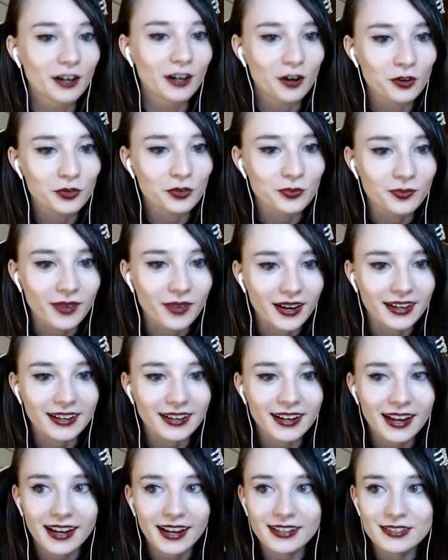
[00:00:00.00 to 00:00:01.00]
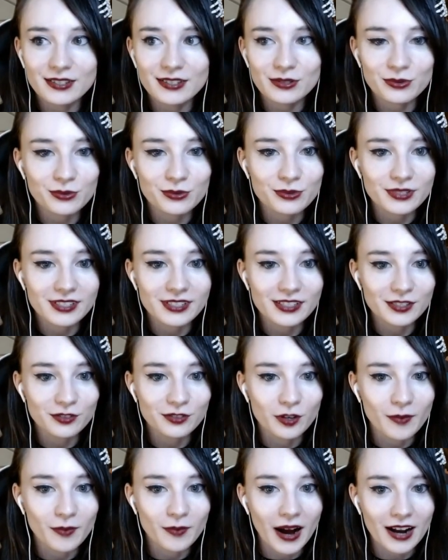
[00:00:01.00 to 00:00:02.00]
Oh Mann, kannst du dich
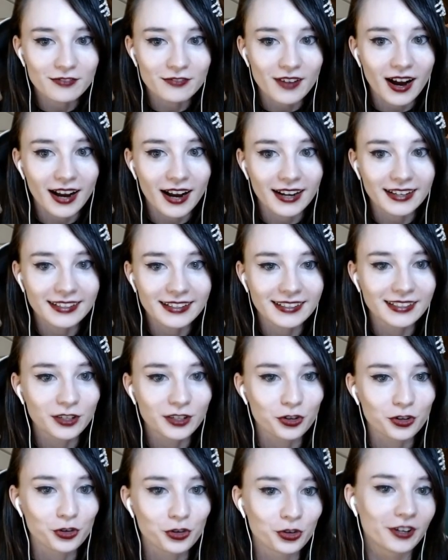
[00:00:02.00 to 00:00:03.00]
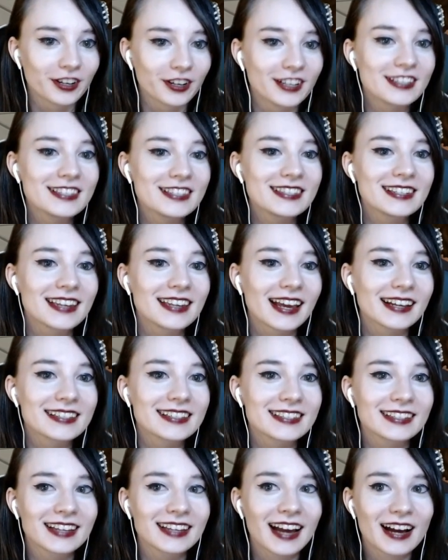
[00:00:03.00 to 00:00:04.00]
normal verhalten? Oh, sie
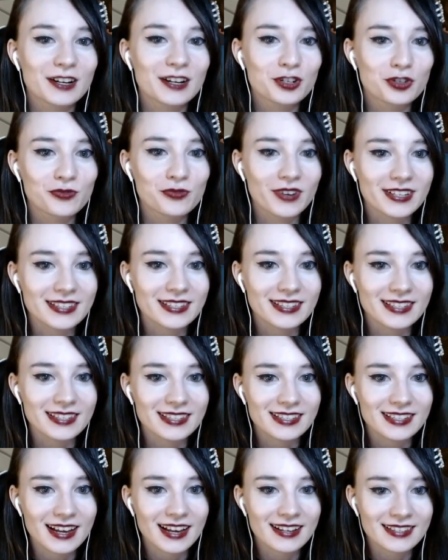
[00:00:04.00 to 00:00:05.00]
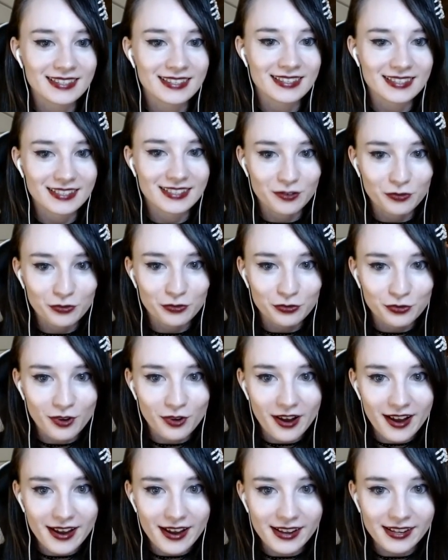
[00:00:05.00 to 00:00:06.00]
denkt sich gerade schon, was ist das denn
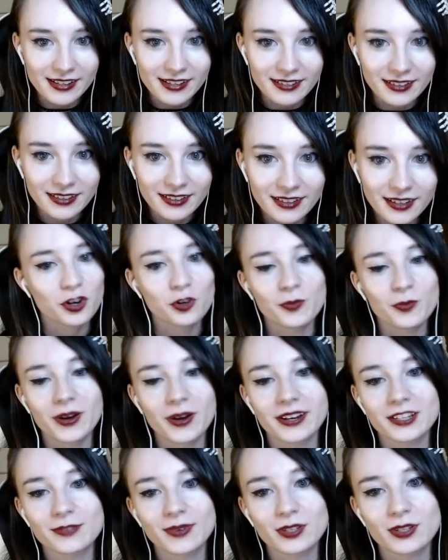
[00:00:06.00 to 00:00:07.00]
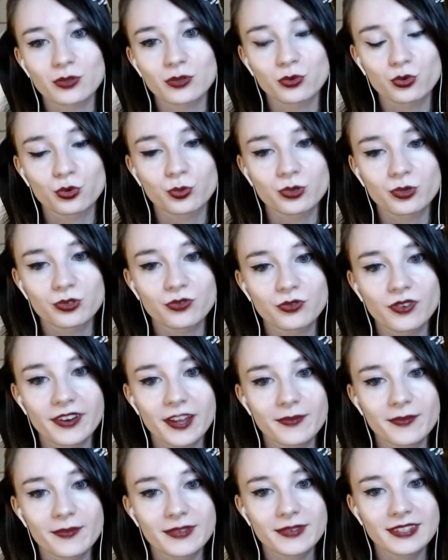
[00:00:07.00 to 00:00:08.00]
für eine? Oh Mann, das wäre so typisch für
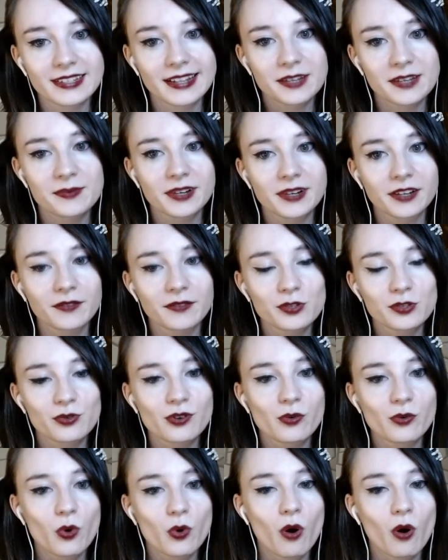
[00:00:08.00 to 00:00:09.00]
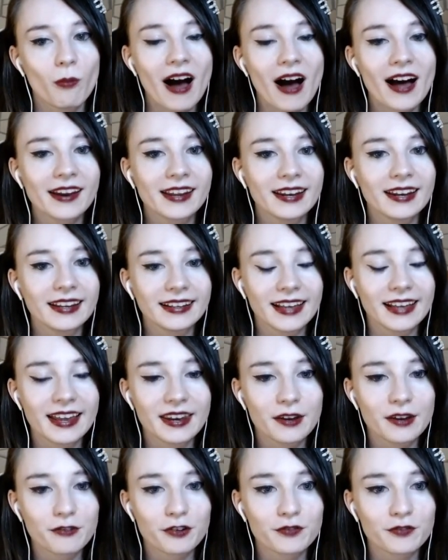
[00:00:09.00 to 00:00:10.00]
Nemesis, gleich mal irgendwie so eine urbane
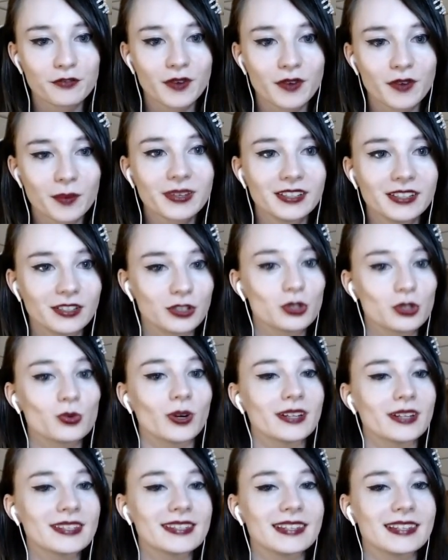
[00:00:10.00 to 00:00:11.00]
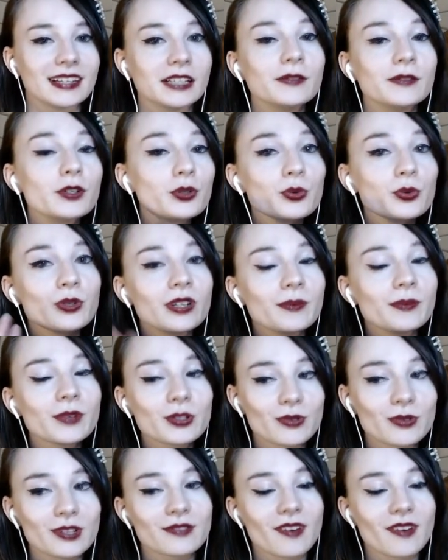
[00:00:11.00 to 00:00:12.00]
Legende von Vampiren zu erzählen. Wir tun
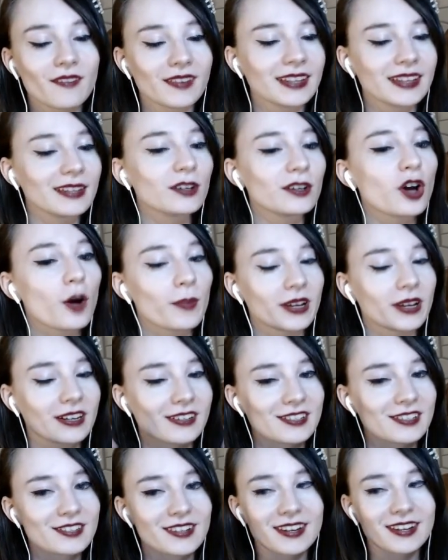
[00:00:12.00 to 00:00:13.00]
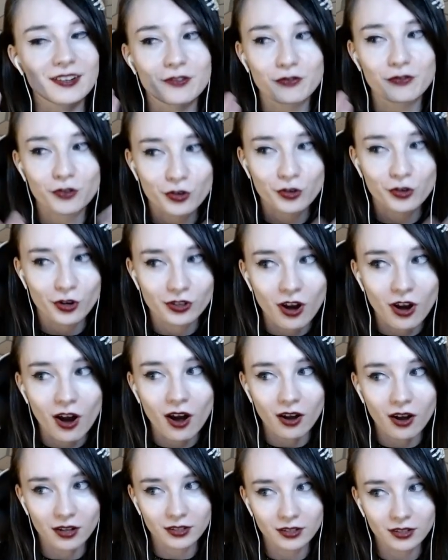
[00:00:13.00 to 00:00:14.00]
nämlich so, als wären wir nicht in Papadil, sondern in Forgotten
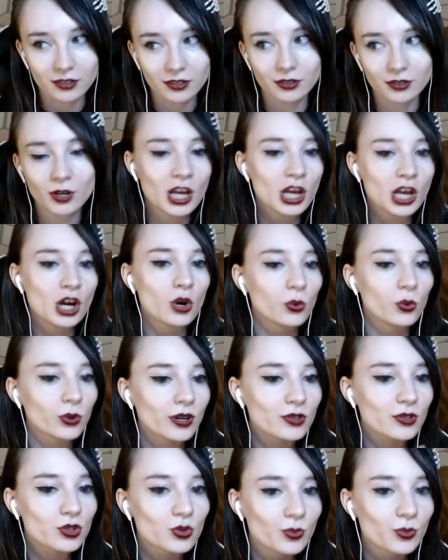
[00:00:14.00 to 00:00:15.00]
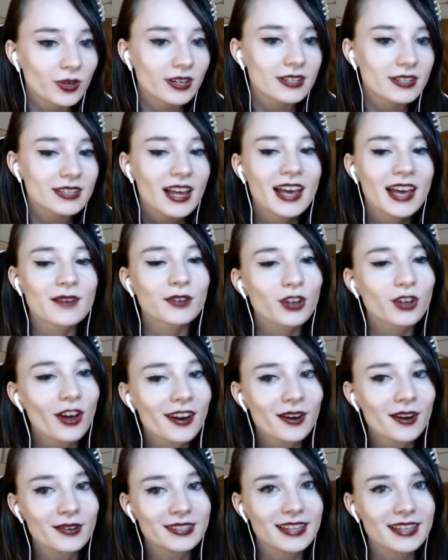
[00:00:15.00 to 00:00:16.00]
Hollow. Oder zumindest, wir
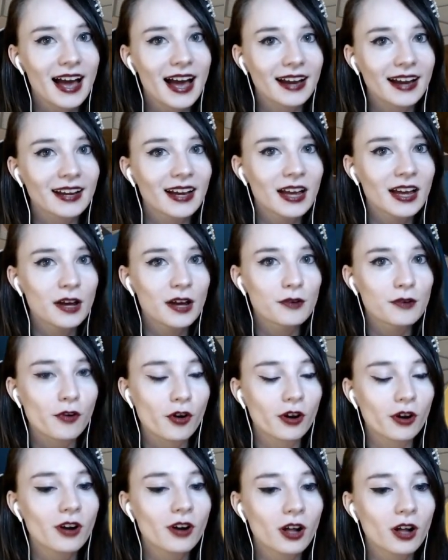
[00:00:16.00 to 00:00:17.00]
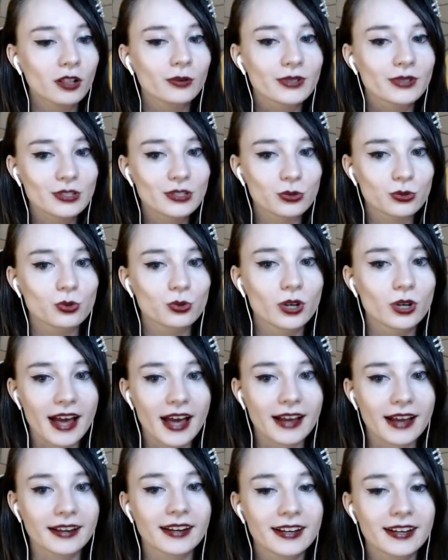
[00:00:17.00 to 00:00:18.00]
könnten auch sagen, Forgotten Hollow ist so
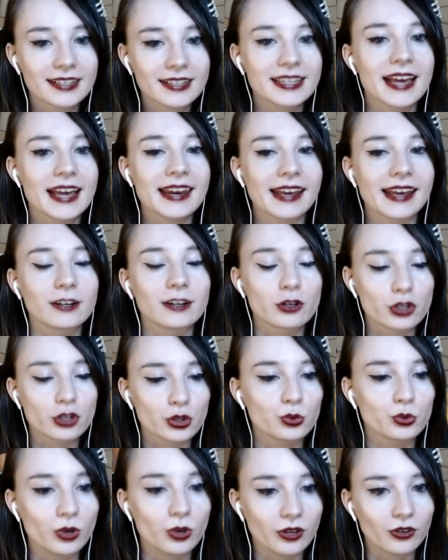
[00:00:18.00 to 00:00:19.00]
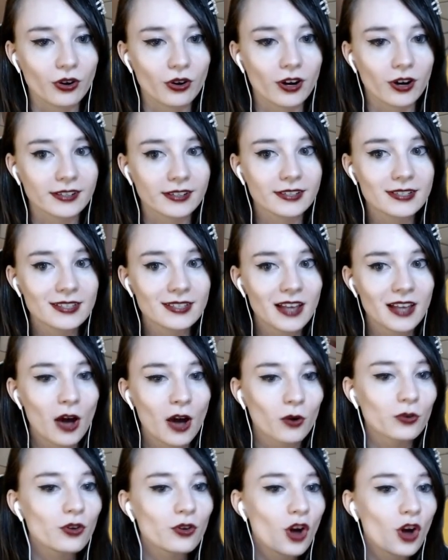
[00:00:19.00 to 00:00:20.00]
klein, dass keine eigene Schule dort ist.
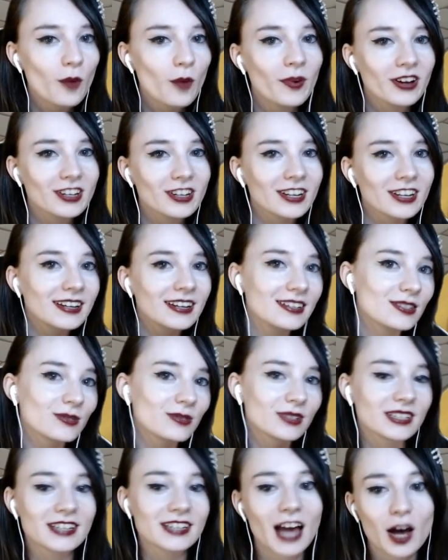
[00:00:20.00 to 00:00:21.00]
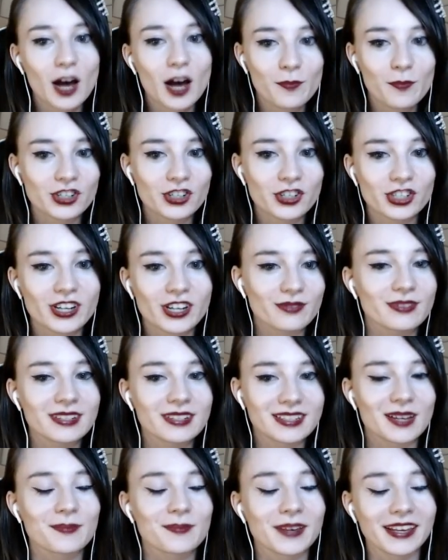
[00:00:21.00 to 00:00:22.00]
Und Copperdale ist so die Nachbarstadt und
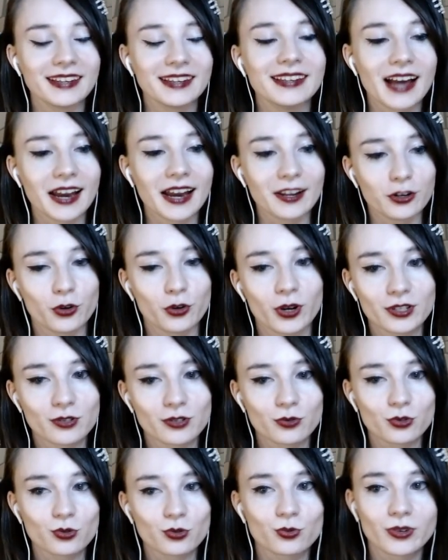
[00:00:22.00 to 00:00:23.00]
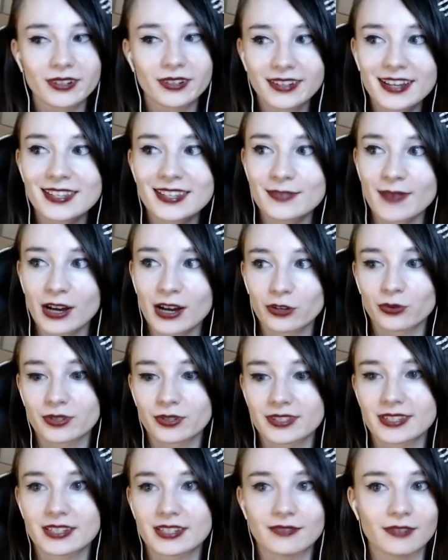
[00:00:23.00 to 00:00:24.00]
deshalb gehen die alle dort zur Schule. Das macht doch
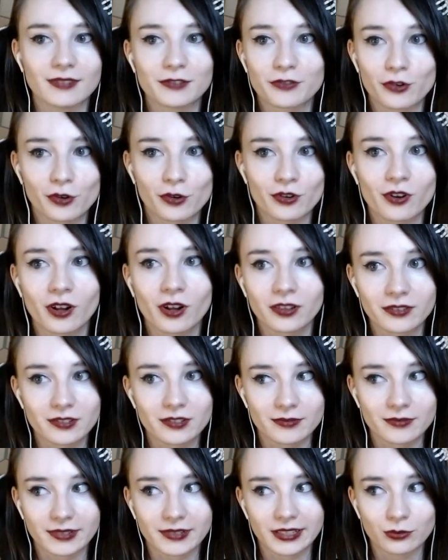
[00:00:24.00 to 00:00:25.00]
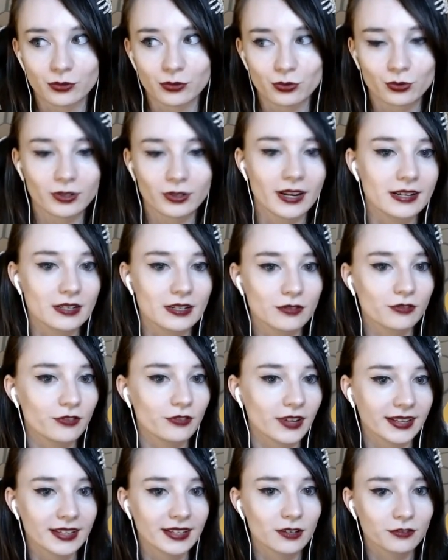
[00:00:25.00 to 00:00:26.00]
Sinn, weil Forgotten Hollow ist wirklich nur so ein kleines
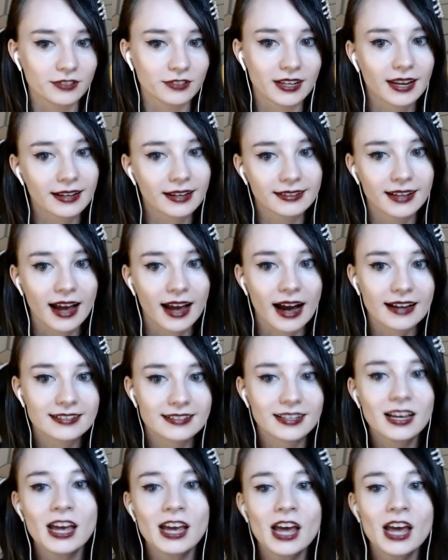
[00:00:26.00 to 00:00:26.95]
Fleckchen auf der Landkarte.